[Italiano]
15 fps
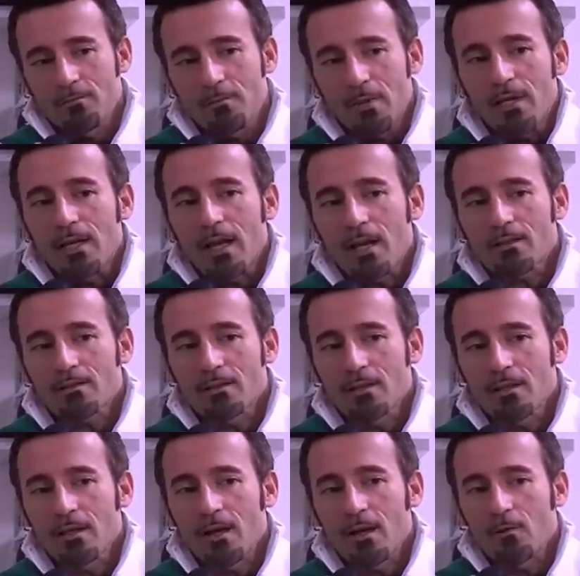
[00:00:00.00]
Per gli
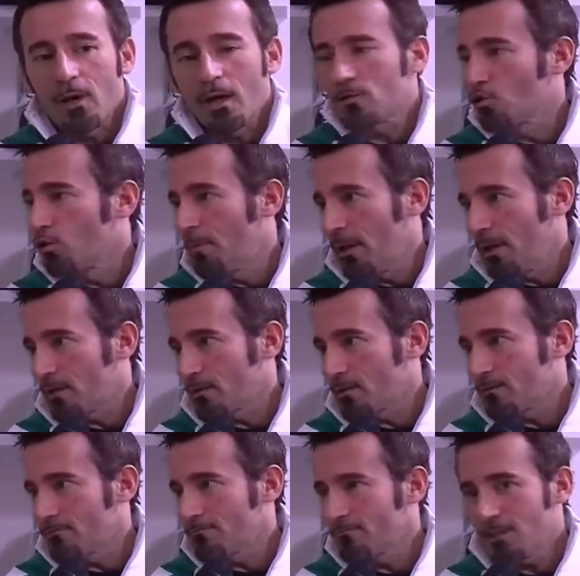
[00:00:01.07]
altri è una
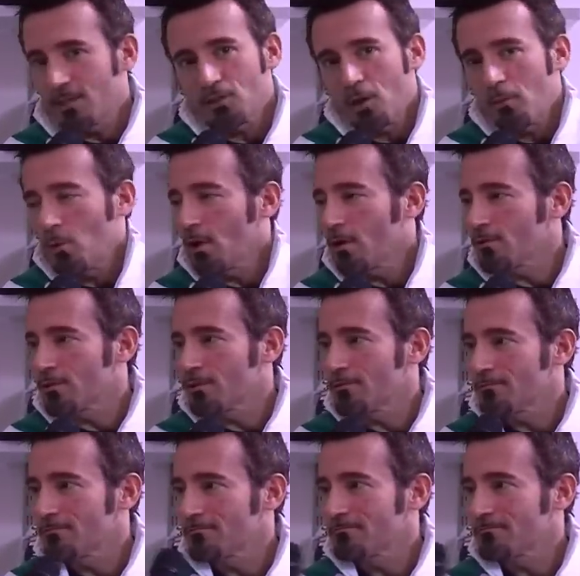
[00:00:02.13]
scoperta, lasciamola così.